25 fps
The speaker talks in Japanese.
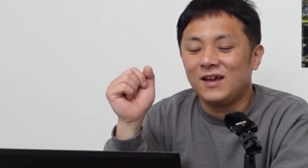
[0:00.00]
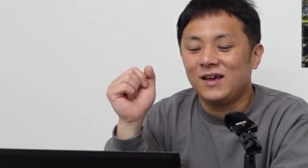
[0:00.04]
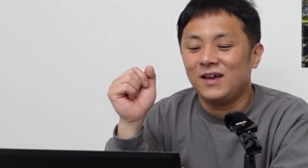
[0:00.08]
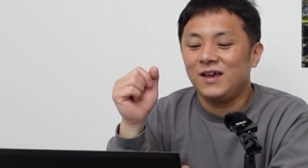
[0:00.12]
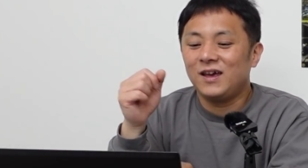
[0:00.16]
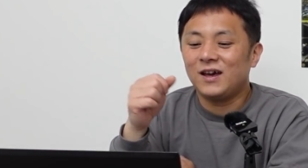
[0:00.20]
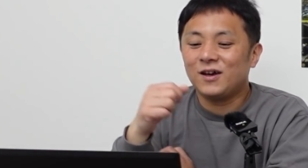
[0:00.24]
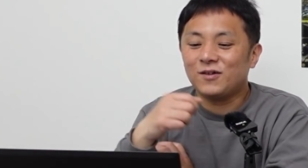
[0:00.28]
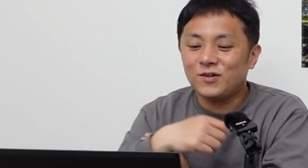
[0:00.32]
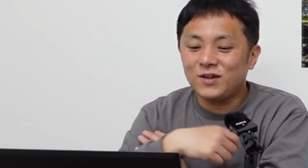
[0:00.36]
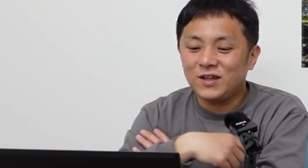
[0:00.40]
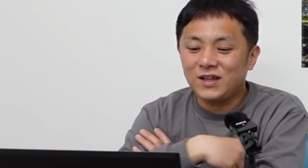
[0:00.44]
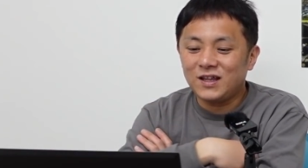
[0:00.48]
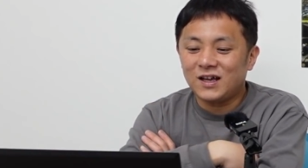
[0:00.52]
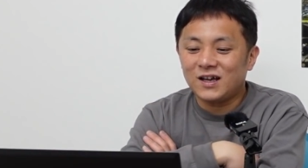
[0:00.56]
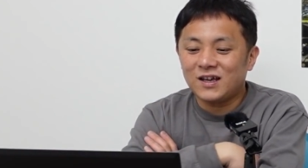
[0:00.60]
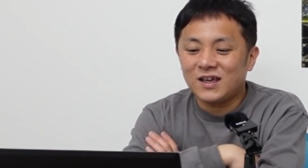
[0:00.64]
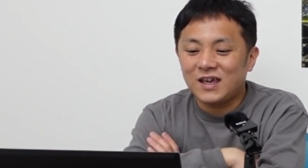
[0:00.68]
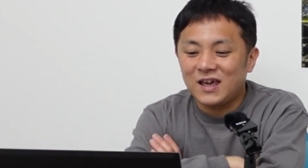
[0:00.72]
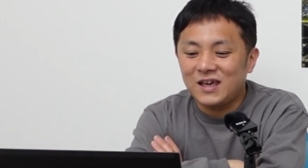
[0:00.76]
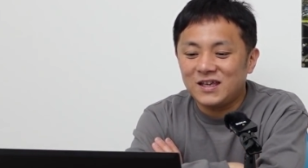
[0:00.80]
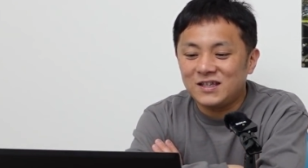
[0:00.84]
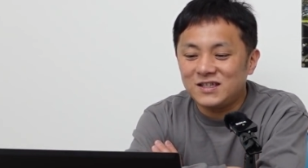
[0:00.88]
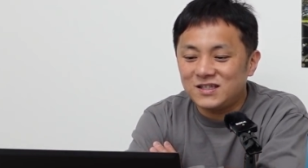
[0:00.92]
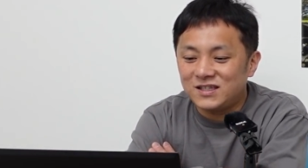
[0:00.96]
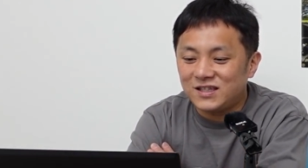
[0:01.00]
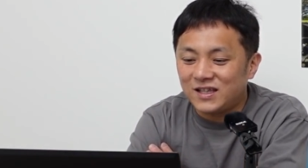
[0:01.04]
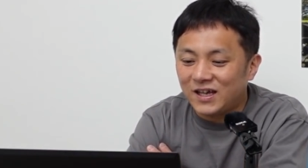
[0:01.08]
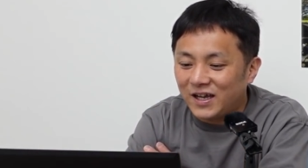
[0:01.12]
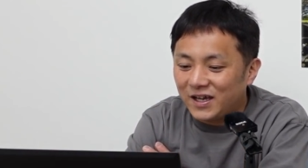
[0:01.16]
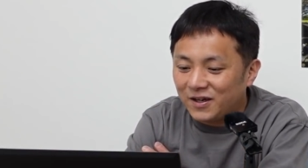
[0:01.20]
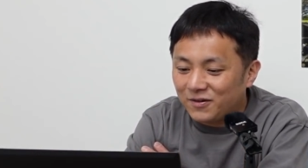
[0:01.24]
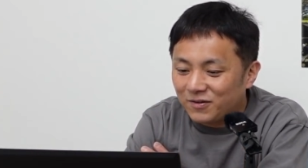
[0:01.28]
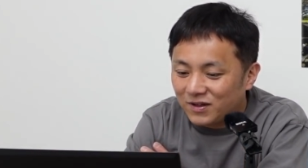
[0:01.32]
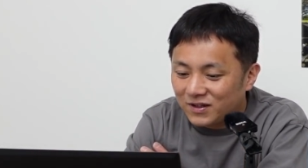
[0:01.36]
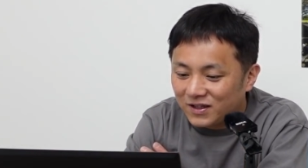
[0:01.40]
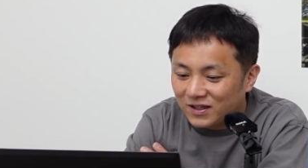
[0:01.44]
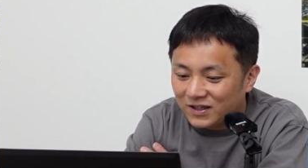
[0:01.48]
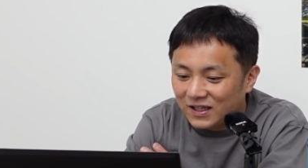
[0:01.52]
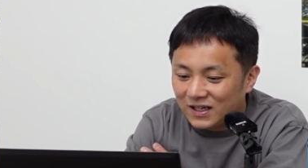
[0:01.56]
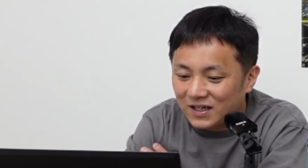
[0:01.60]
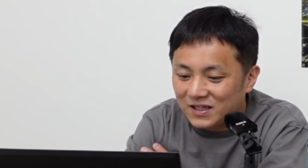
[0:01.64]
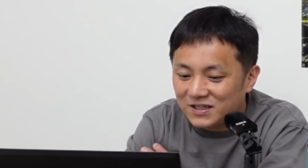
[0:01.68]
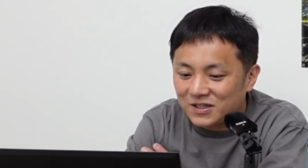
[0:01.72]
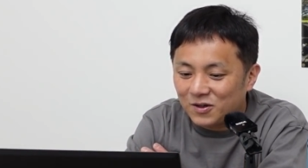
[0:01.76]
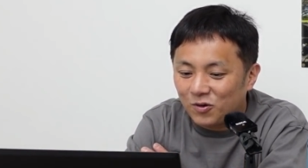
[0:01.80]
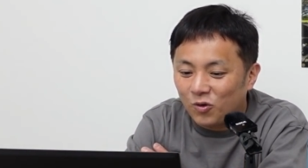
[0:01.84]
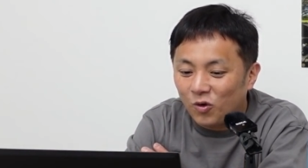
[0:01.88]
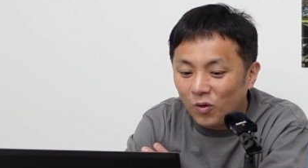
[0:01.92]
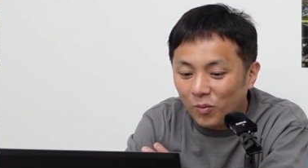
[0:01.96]
エアクリーナー系いじって速くなったって
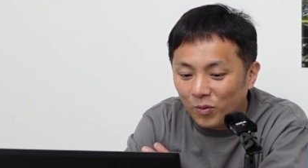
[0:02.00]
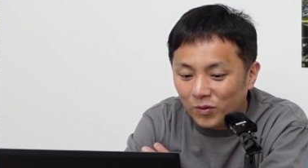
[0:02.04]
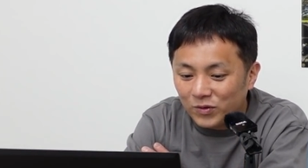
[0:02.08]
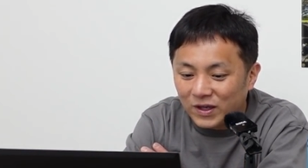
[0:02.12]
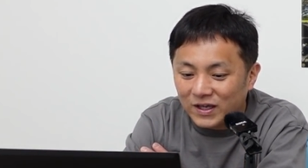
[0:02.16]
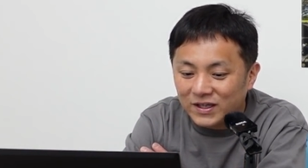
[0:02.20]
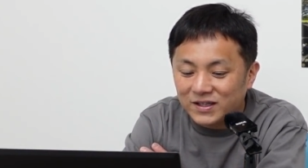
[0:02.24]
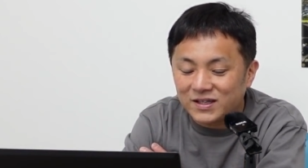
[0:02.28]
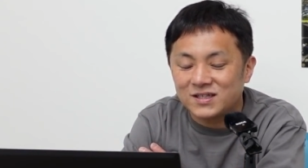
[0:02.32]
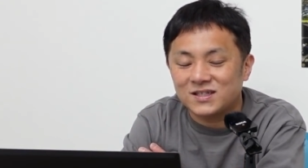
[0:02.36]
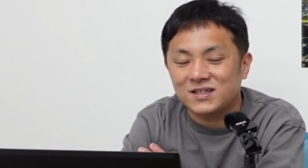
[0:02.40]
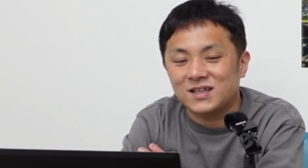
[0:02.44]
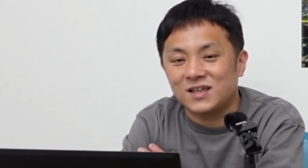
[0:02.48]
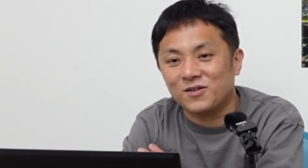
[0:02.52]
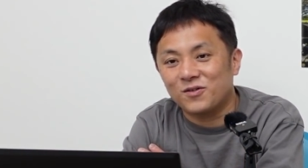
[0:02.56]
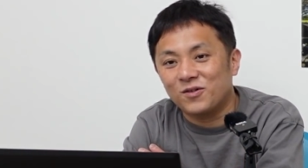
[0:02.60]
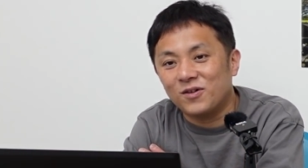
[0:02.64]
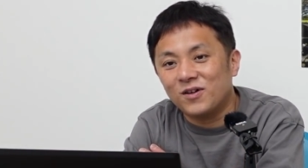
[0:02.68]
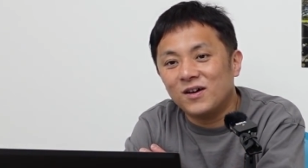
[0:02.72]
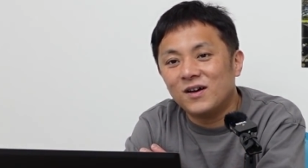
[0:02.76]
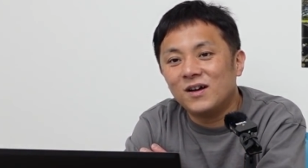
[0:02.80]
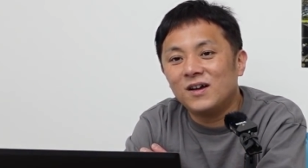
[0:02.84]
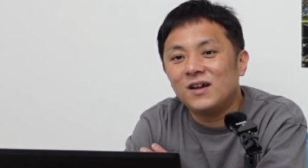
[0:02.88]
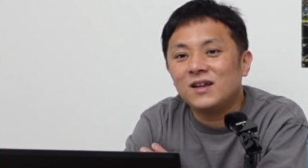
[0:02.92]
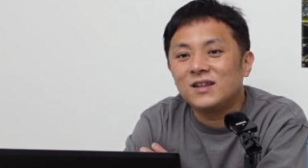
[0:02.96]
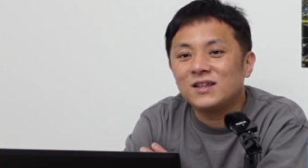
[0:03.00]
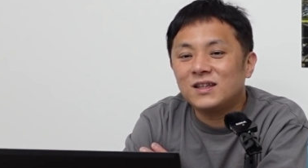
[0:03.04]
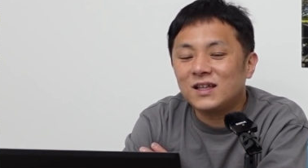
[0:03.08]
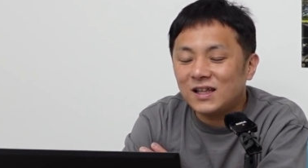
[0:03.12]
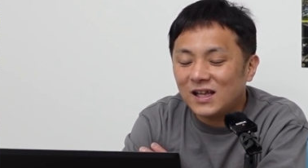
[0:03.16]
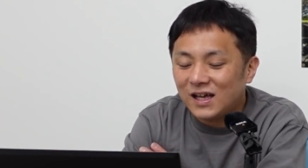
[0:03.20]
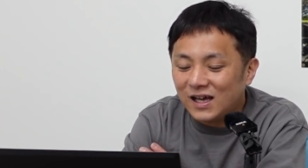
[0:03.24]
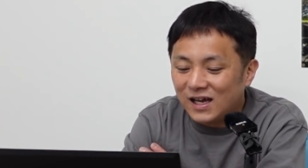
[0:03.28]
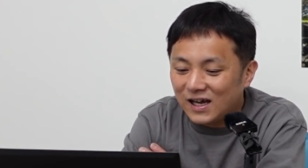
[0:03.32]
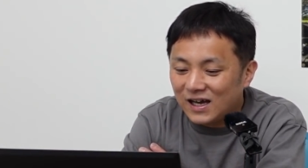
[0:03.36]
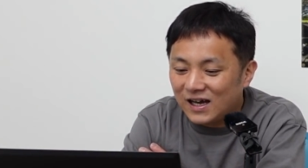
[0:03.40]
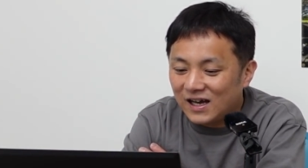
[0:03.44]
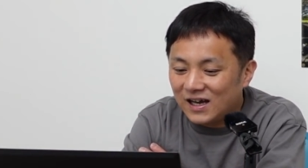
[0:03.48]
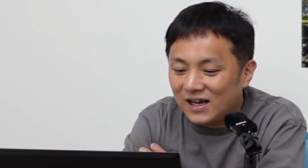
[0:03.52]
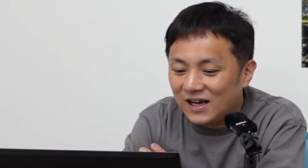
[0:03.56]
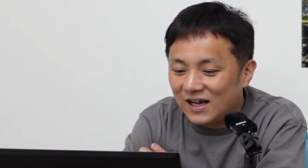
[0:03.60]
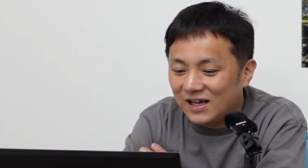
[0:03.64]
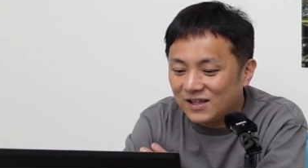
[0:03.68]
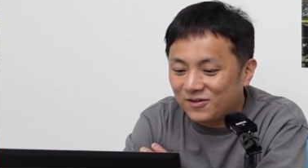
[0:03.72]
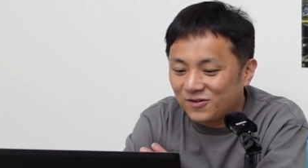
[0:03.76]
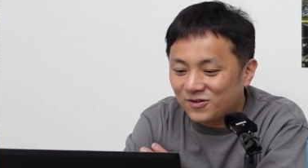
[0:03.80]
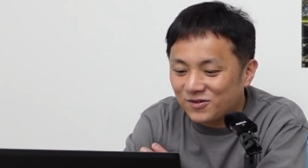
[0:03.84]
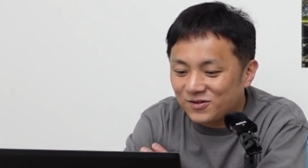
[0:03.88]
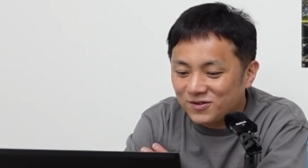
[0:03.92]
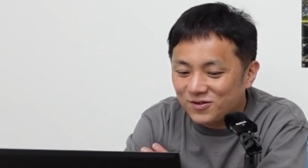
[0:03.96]
話はほぼないんですけど、ただ、あ
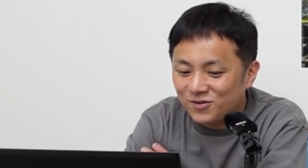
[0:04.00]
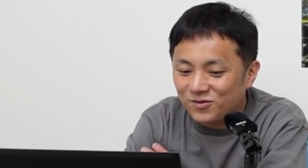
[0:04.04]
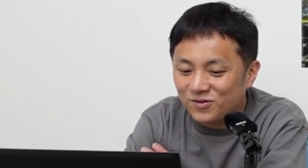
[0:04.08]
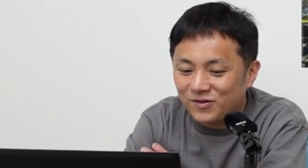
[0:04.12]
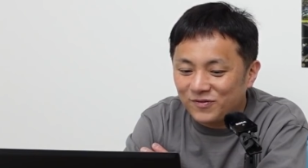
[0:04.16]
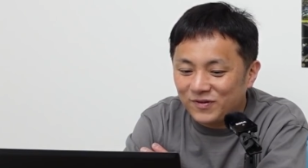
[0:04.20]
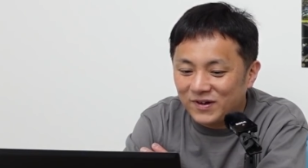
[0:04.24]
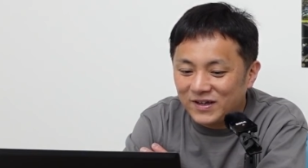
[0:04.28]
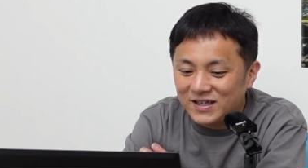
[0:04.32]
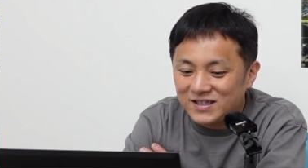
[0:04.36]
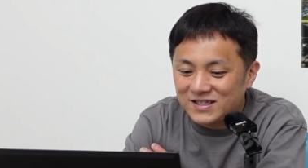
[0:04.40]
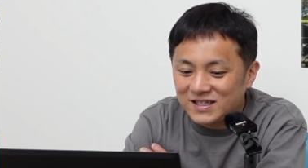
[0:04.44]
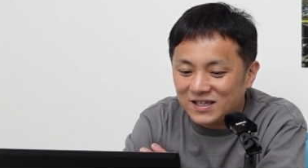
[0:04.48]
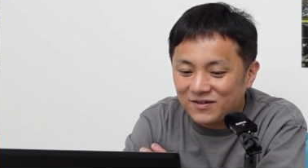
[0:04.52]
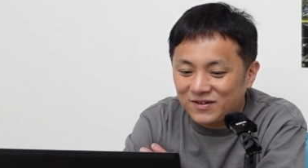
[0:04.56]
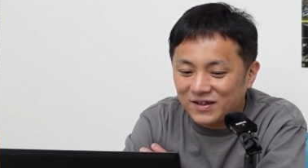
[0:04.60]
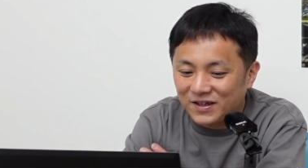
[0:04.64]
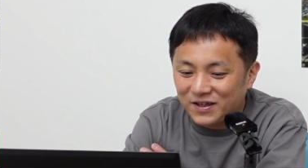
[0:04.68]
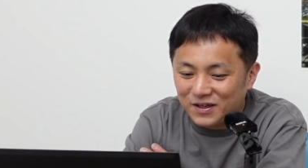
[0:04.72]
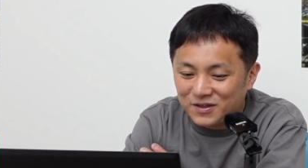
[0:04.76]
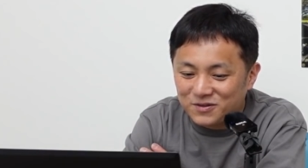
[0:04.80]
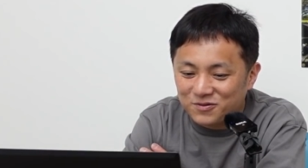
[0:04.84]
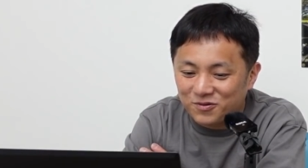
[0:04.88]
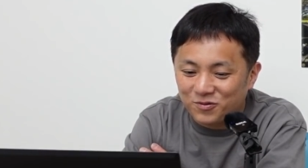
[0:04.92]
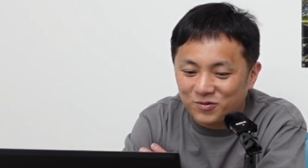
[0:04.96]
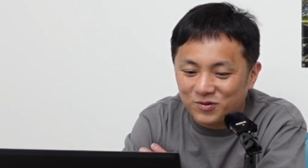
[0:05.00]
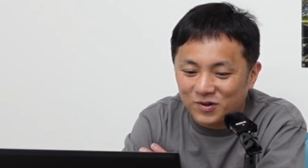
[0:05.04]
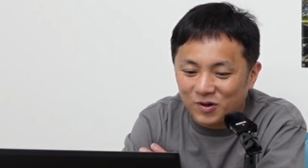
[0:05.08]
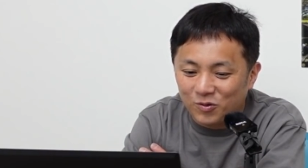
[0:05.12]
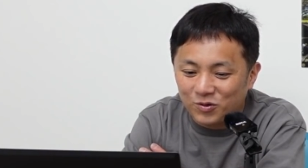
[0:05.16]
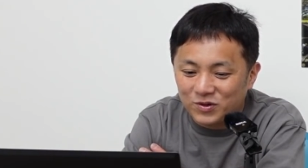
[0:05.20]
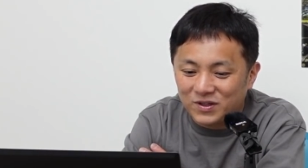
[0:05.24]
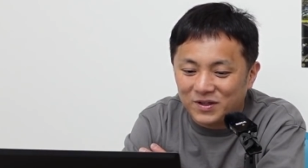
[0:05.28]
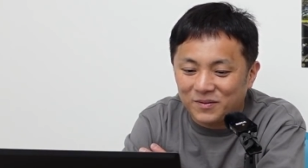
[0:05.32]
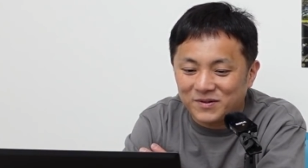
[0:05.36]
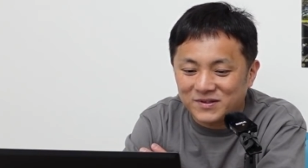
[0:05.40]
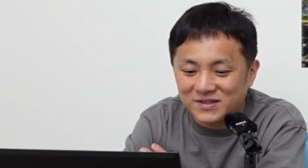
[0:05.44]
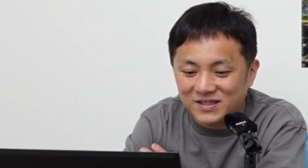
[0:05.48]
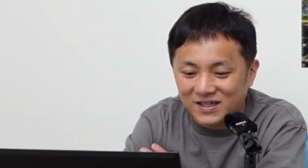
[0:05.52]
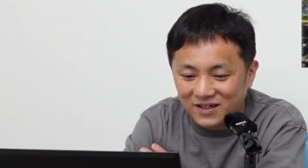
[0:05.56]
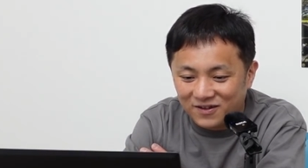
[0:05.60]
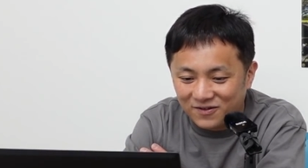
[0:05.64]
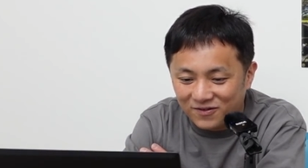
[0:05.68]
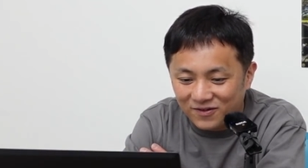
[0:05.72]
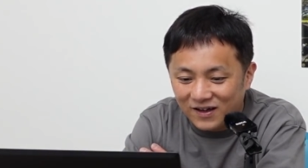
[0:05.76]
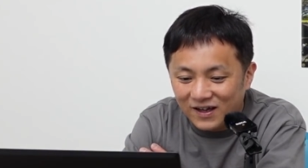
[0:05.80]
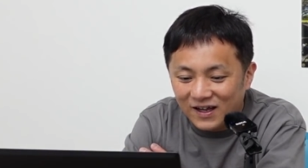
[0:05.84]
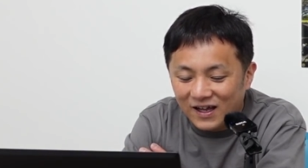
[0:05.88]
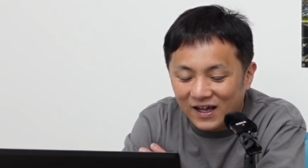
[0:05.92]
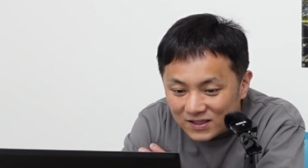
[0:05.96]
の、その YSR だけはそういうことが起きてましたけど。